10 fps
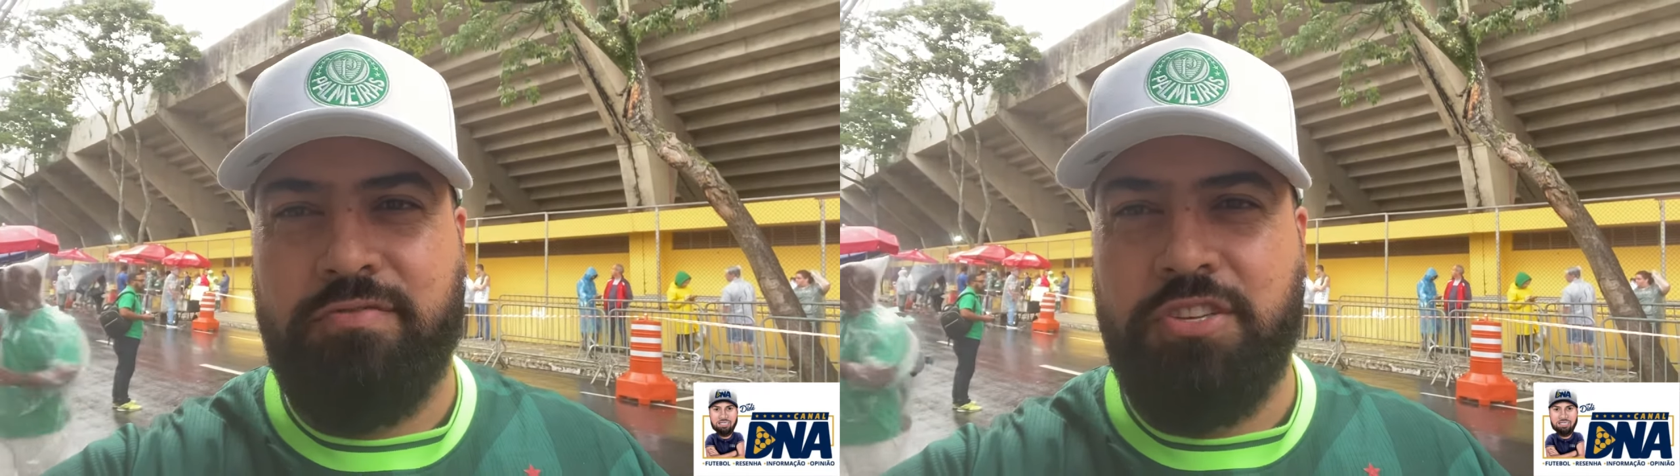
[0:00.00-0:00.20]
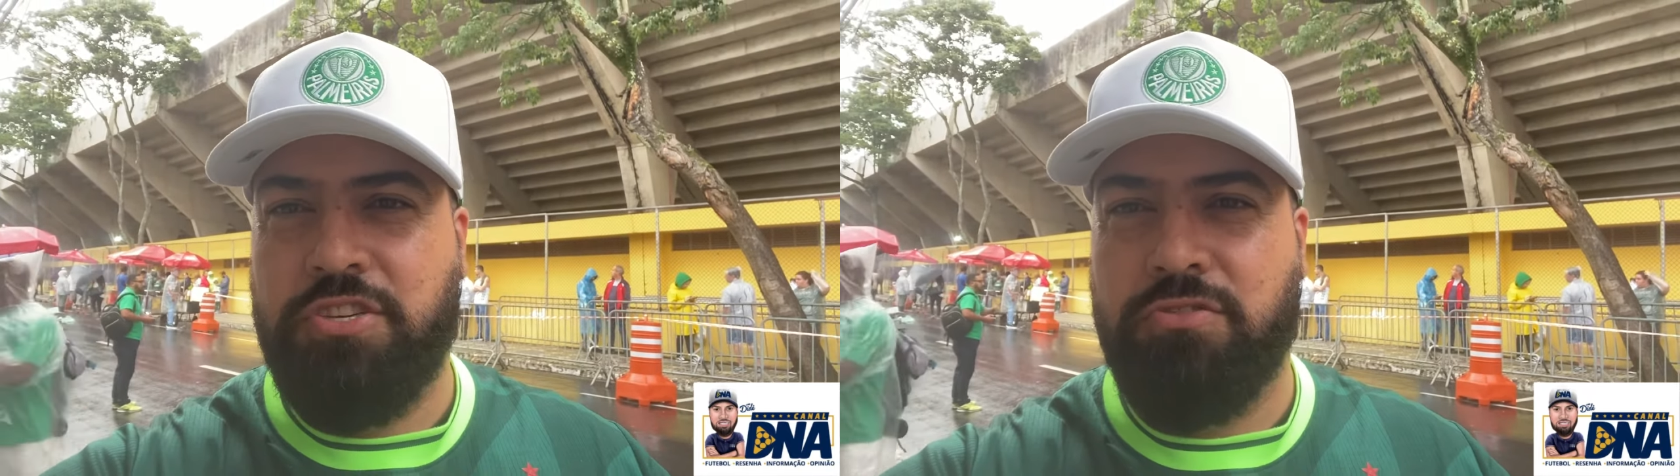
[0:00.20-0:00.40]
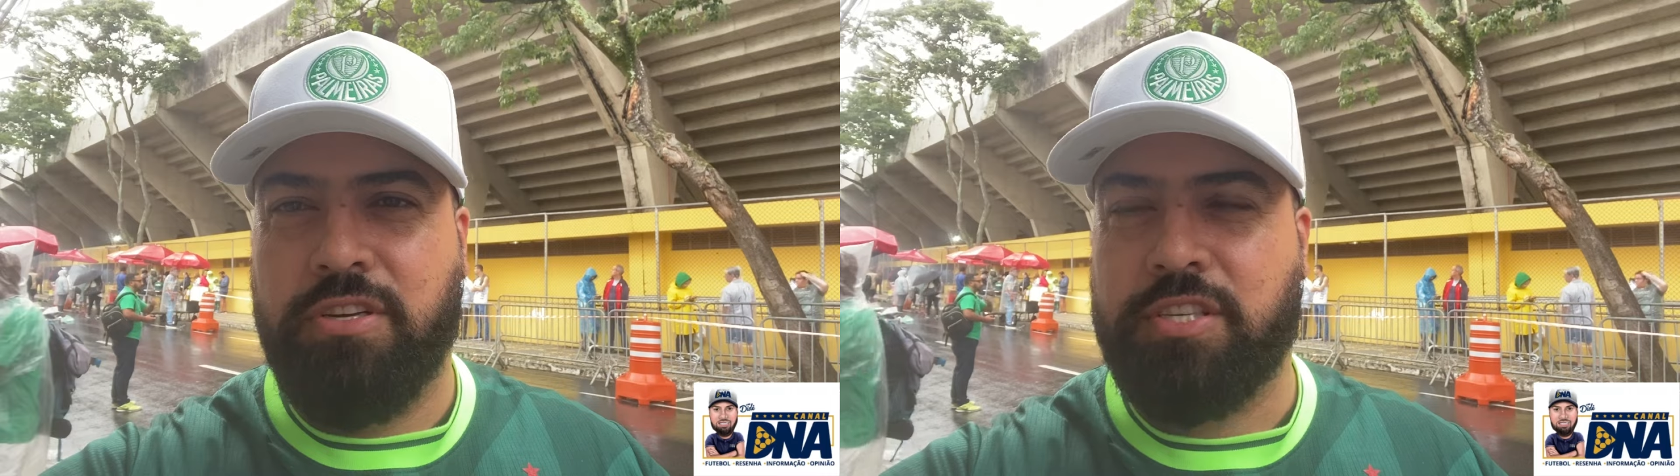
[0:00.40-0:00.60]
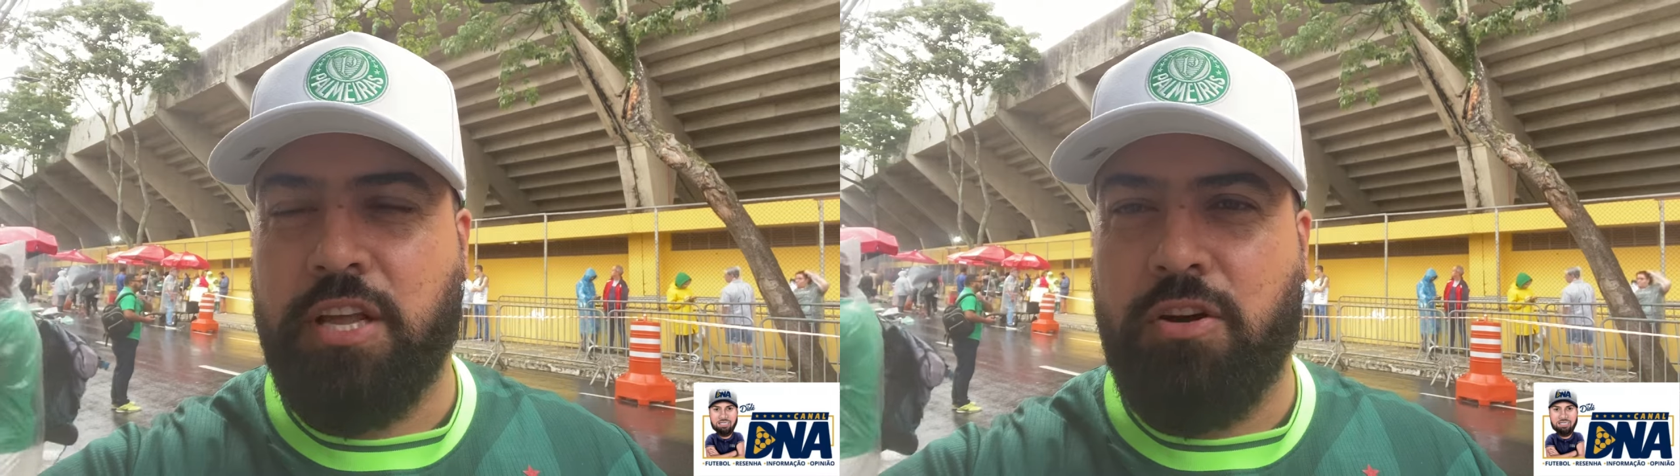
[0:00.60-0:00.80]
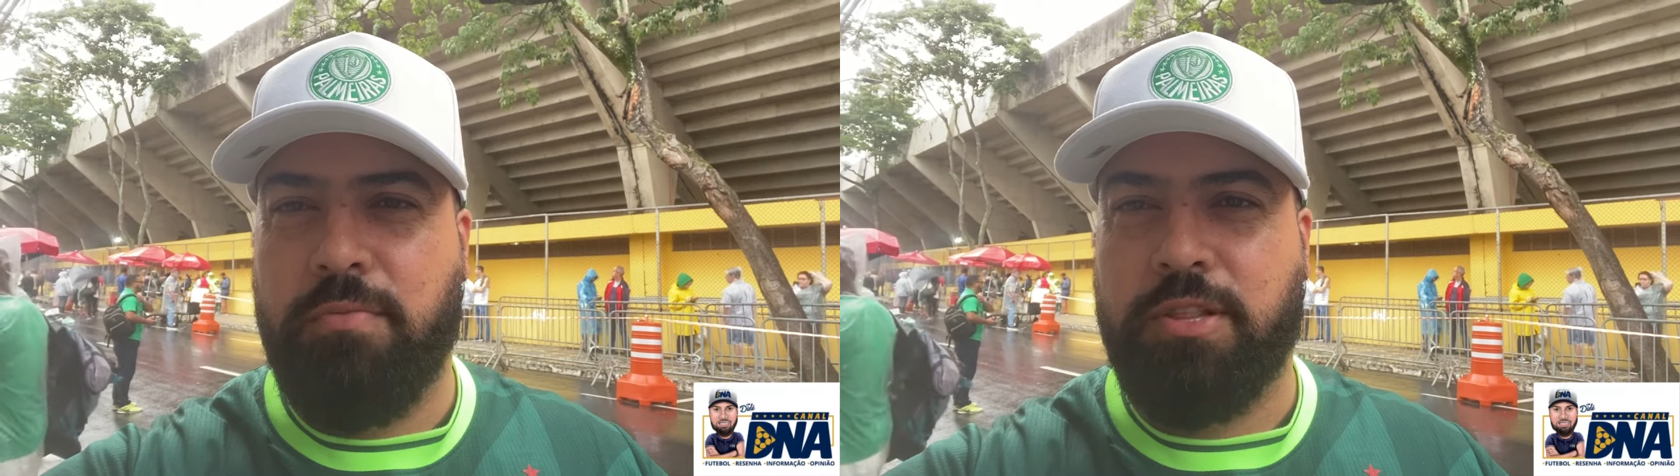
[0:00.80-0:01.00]
22
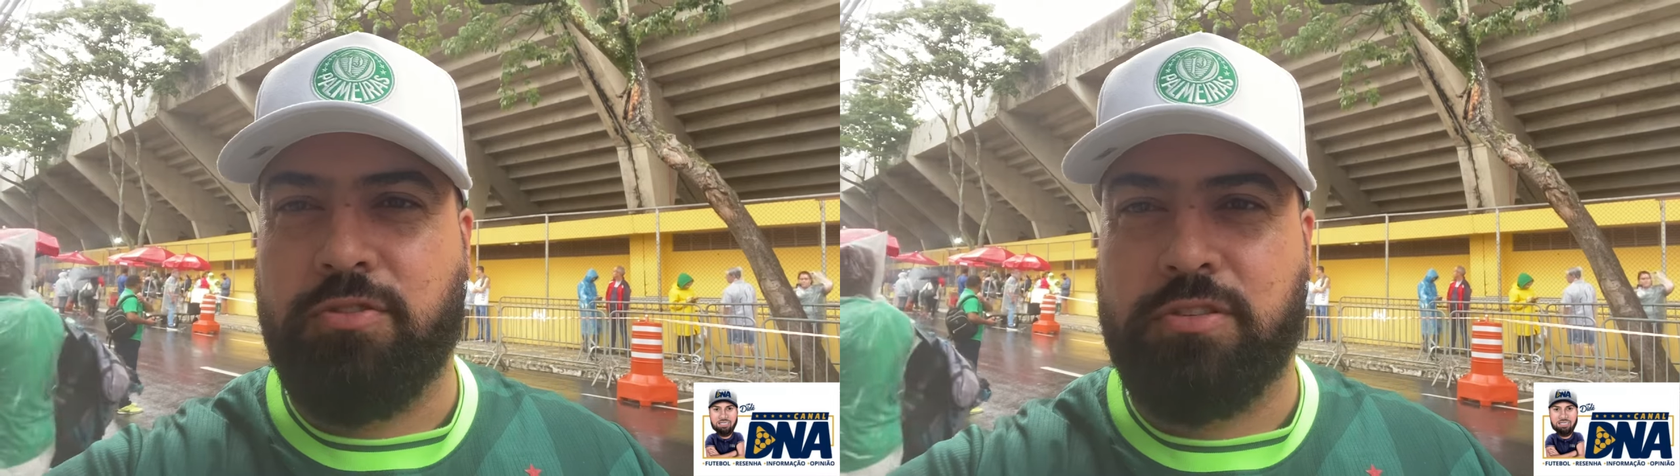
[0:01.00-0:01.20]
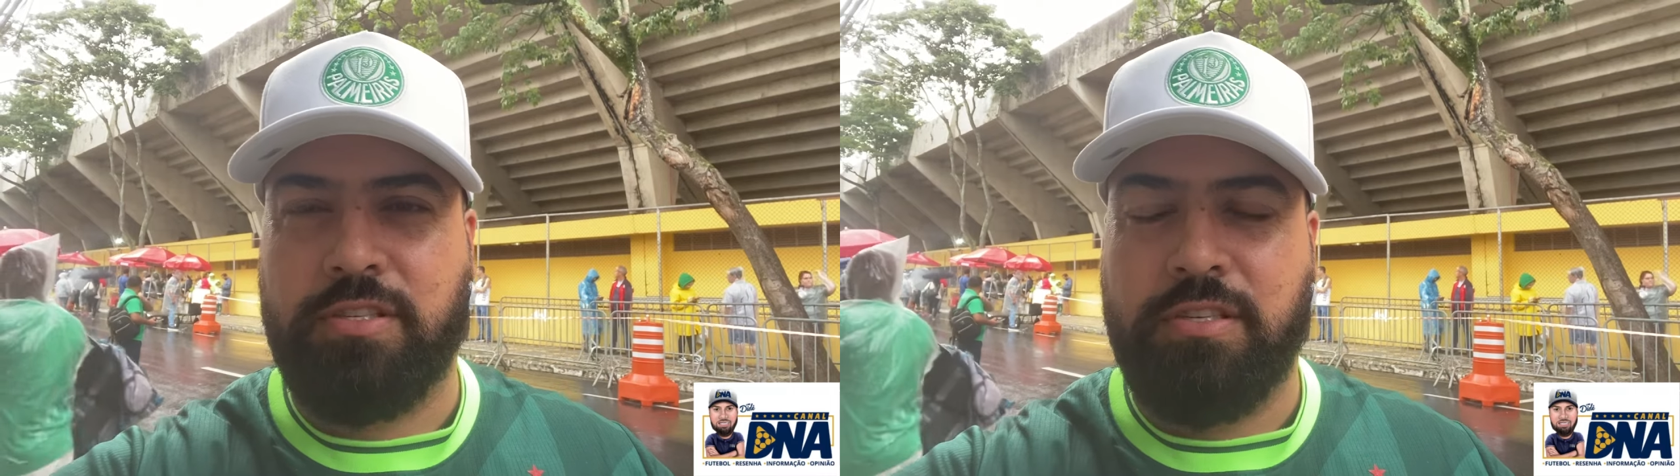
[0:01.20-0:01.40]
quilômetros